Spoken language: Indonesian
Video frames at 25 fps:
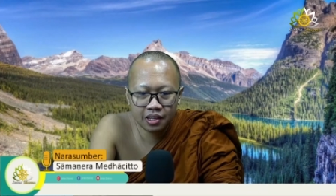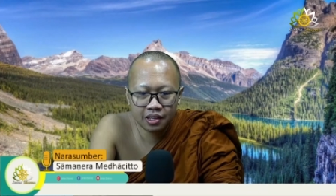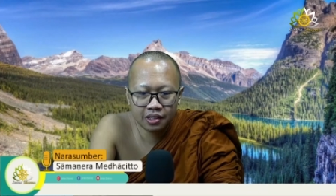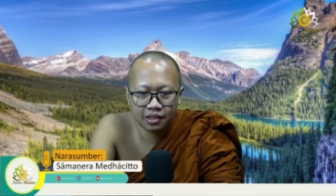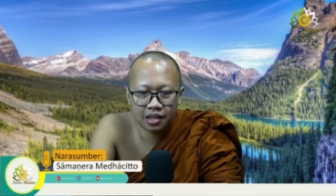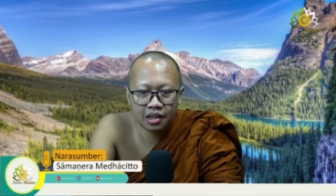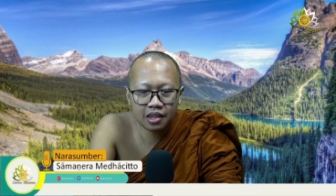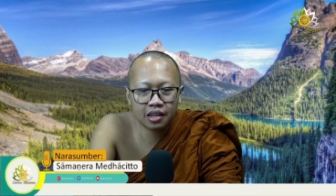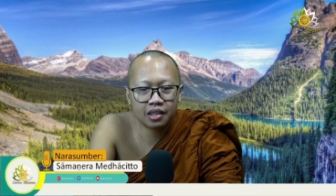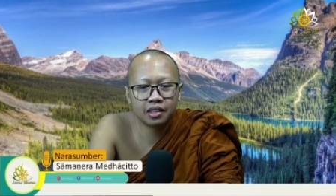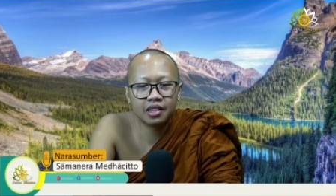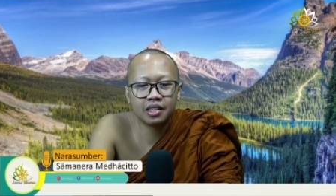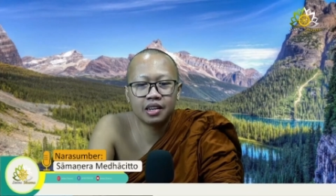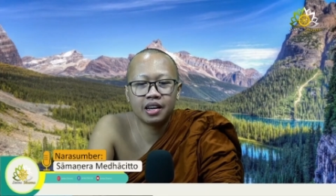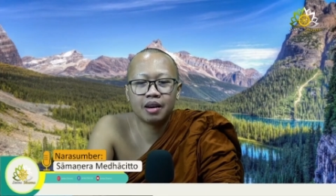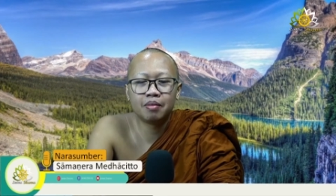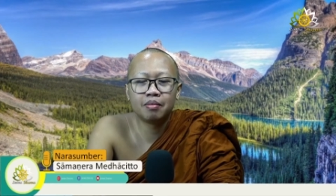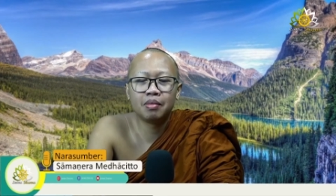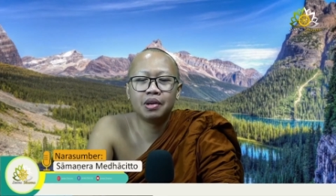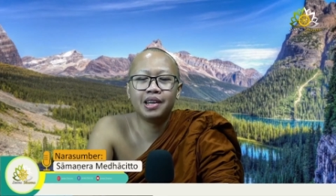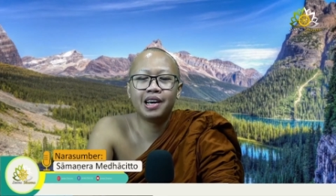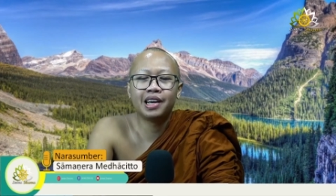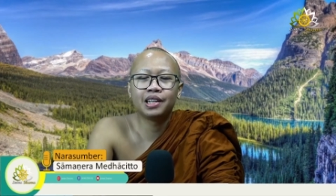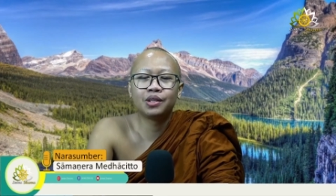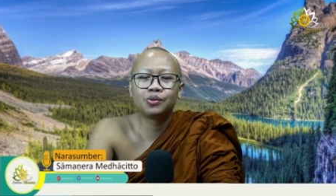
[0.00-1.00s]
Dan ketika
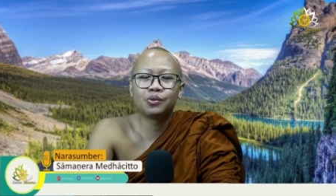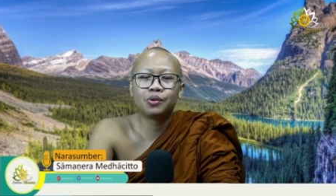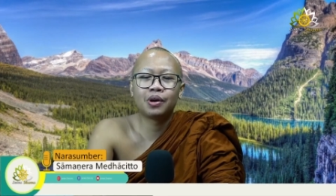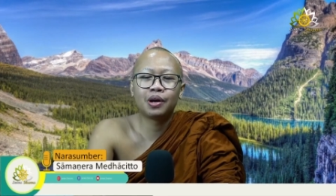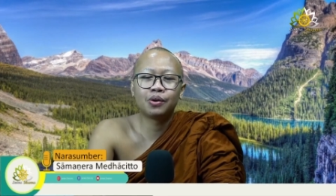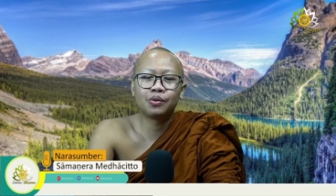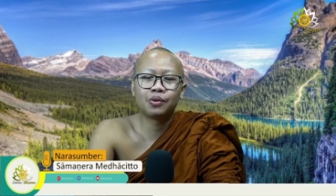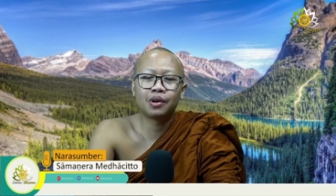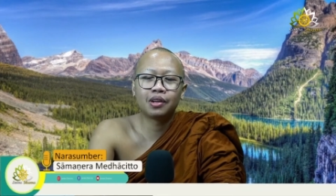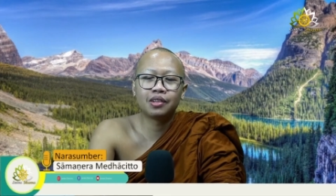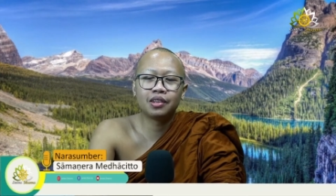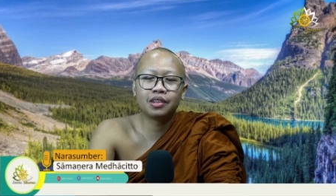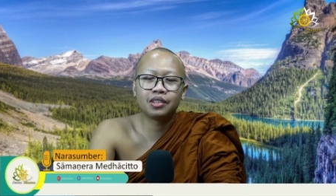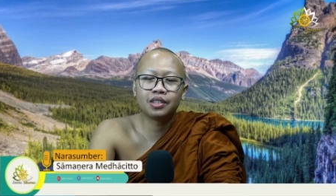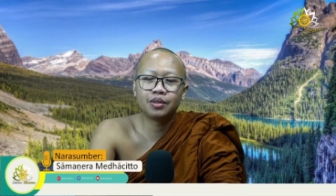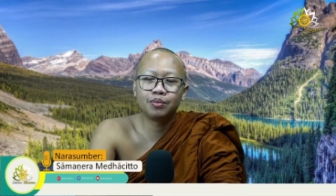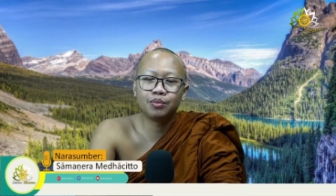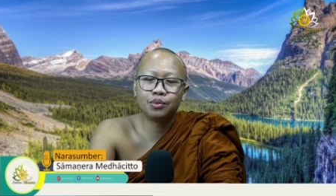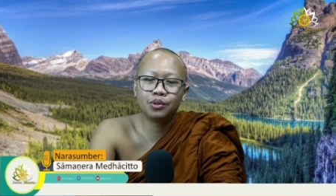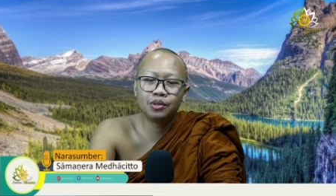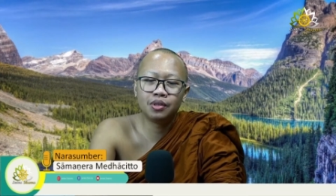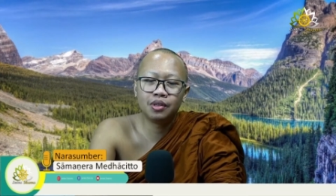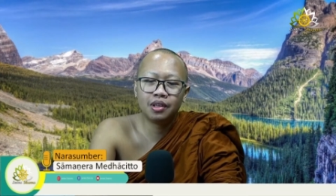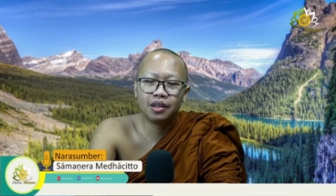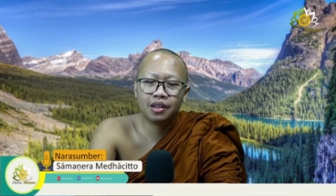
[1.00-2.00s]
melihat kura-kura
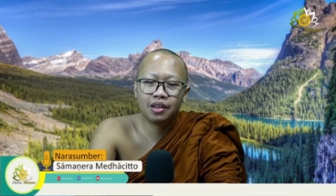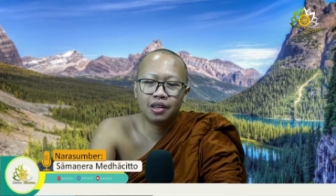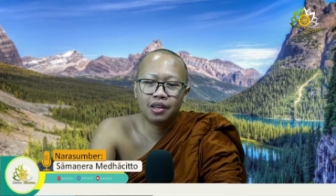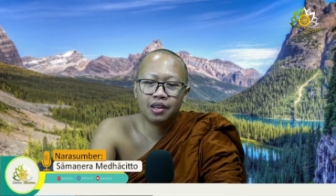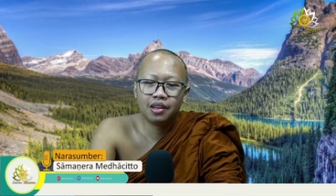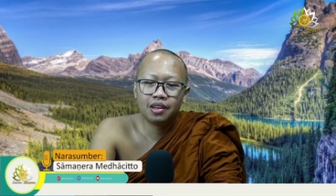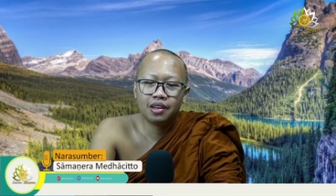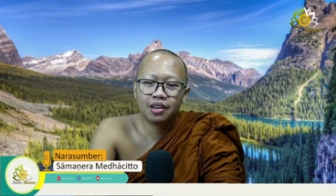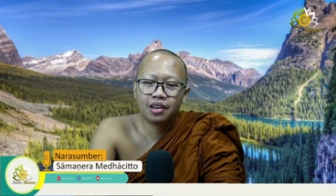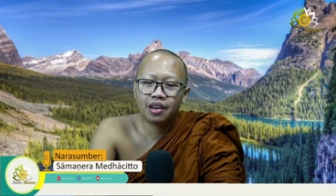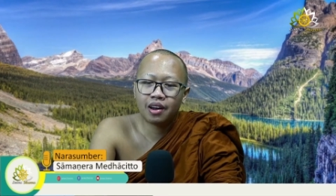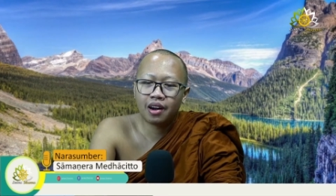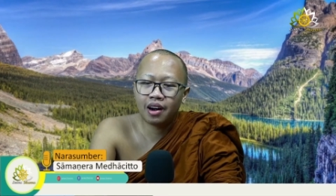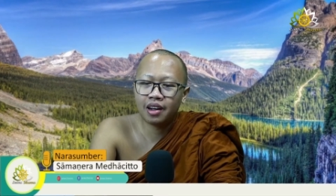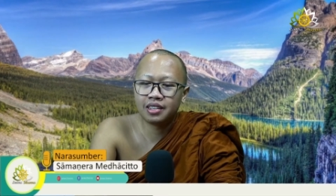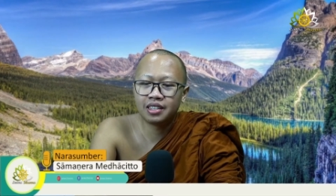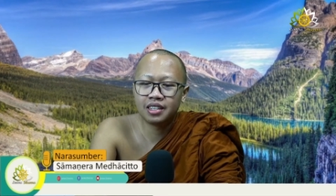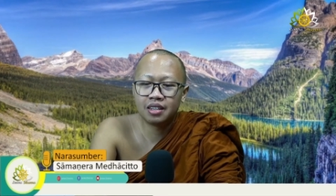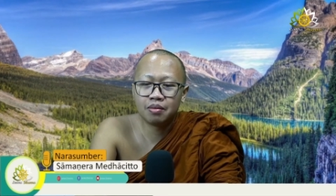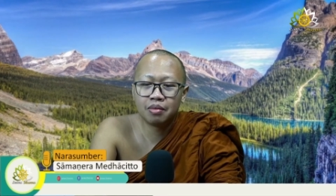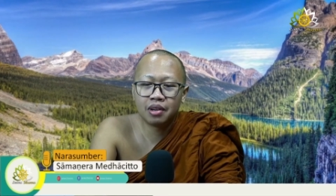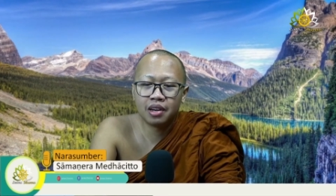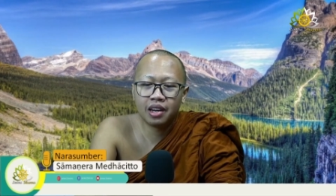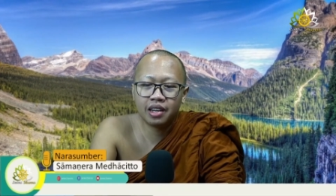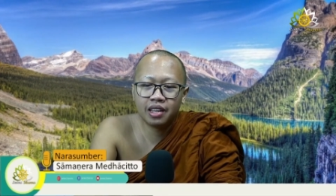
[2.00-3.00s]
tersebut, Raja
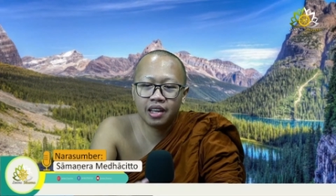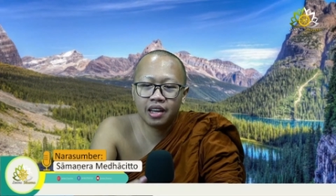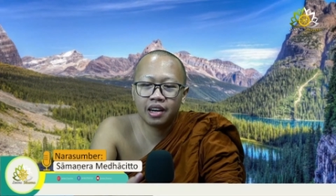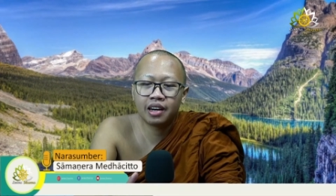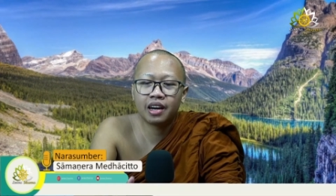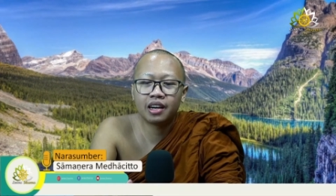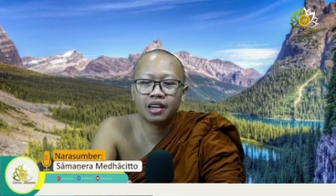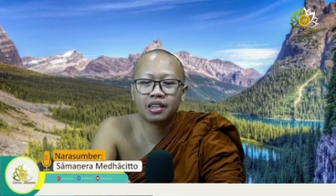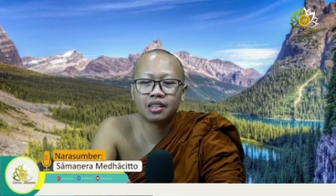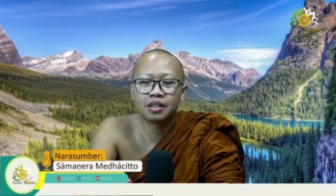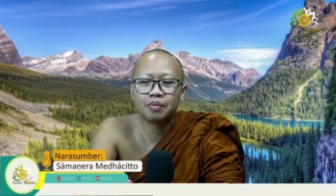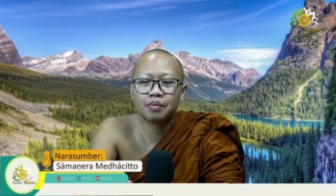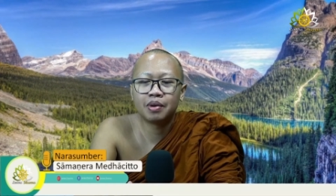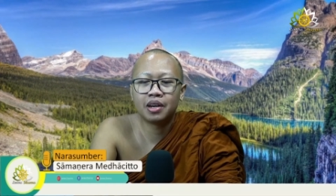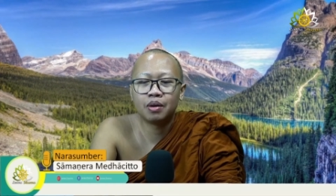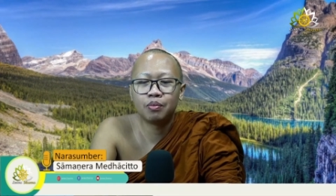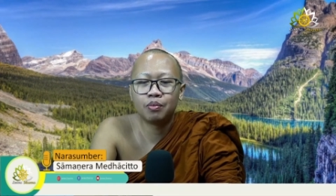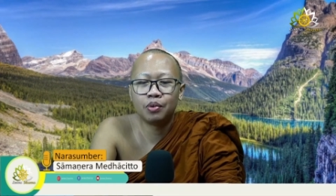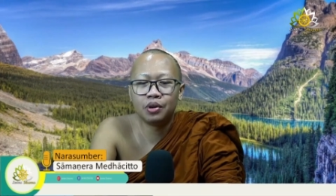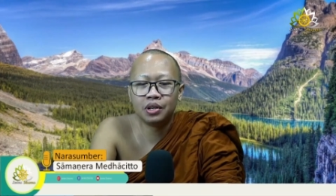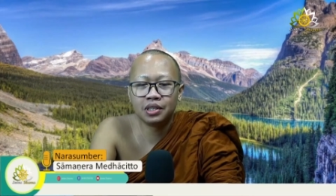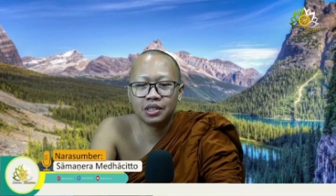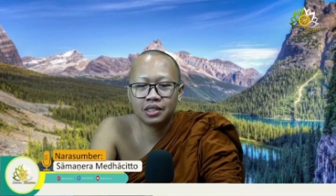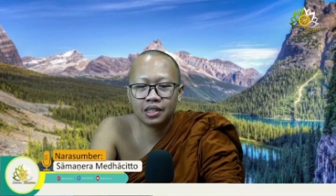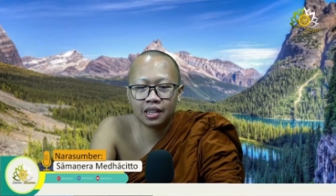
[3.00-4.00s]
menanyakan kepada
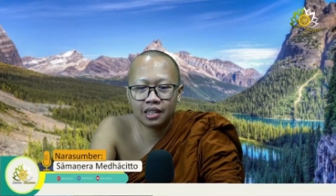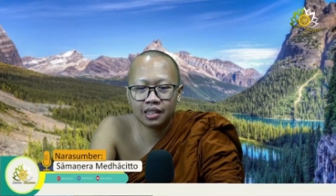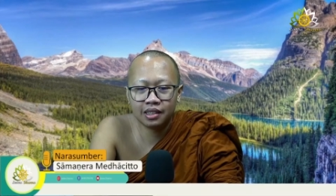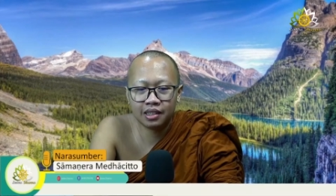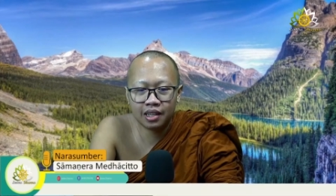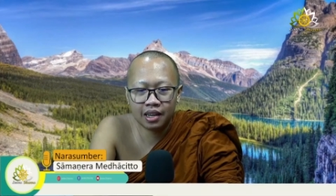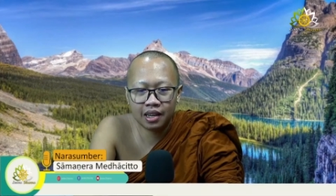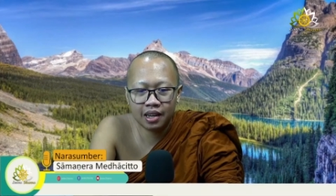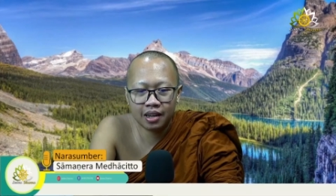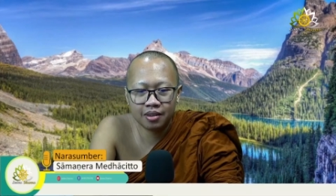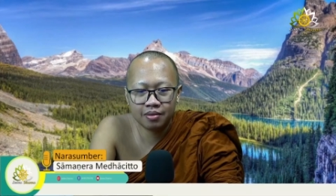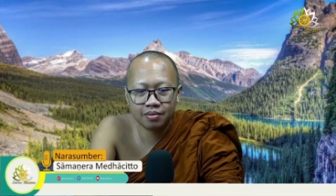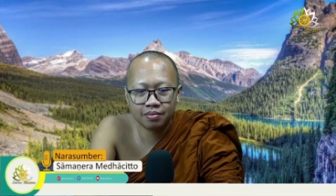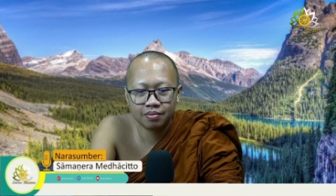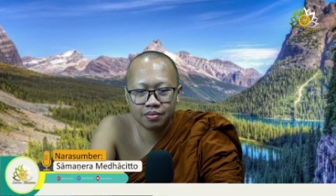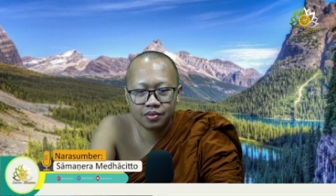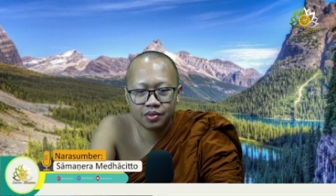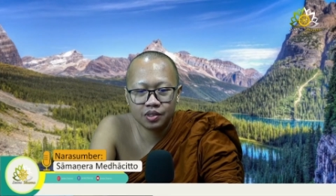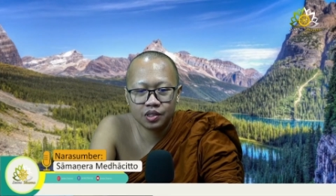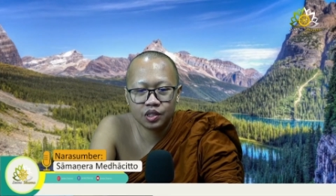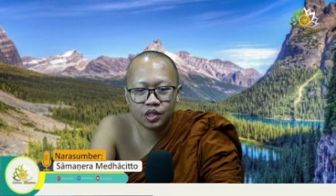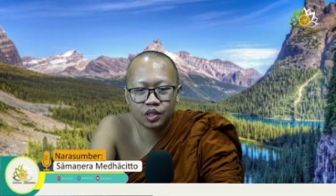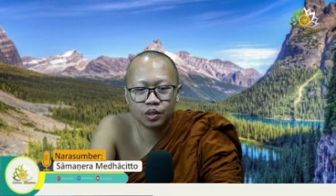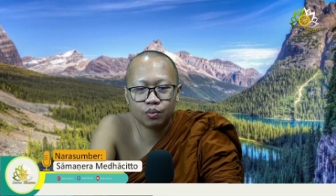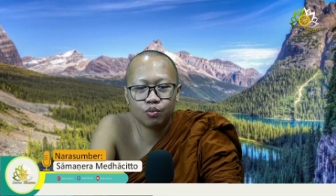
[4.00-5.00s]
Bodhisatta
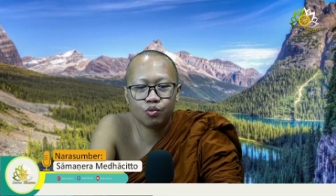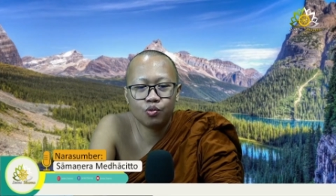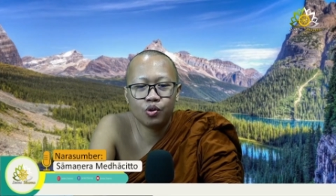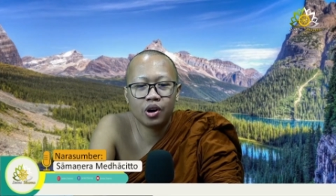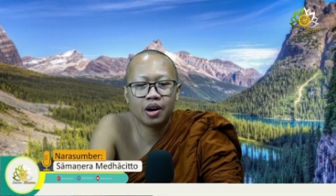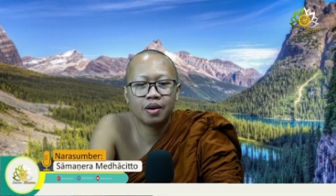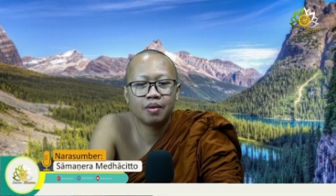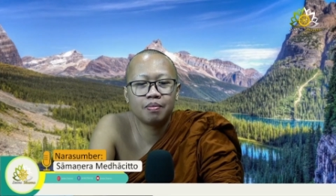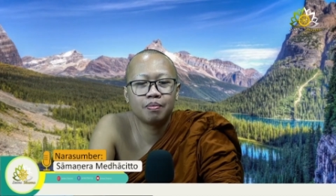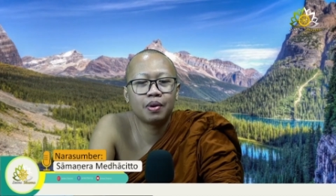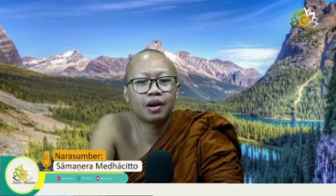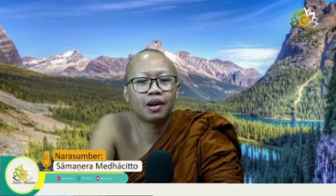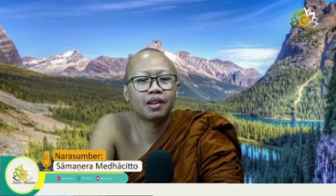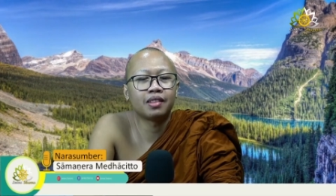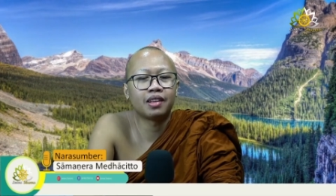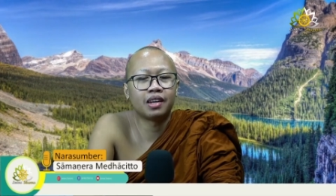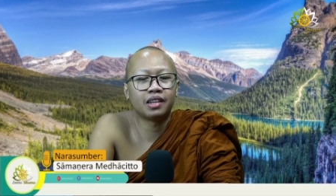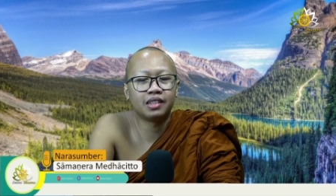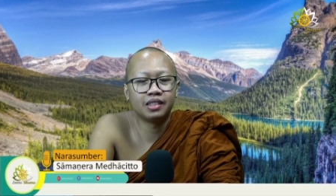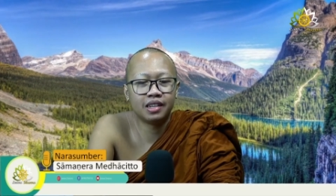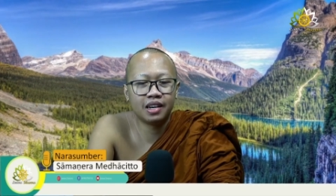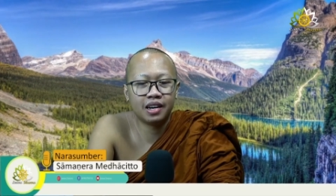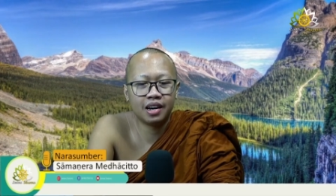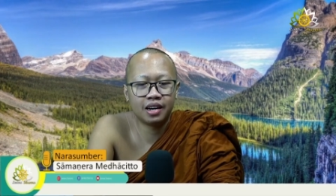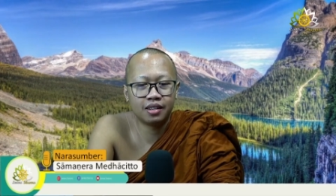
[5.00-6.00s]
sebuah
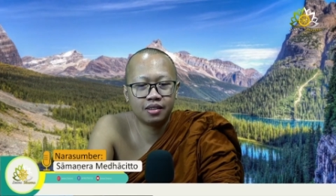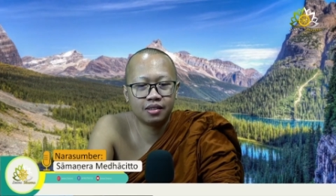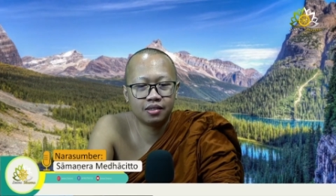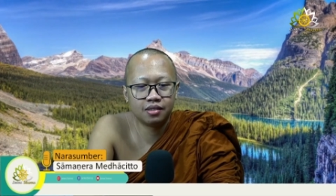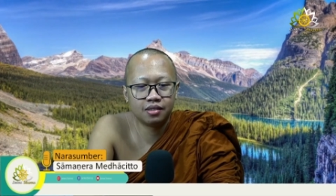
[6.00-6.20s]
pertanyaan.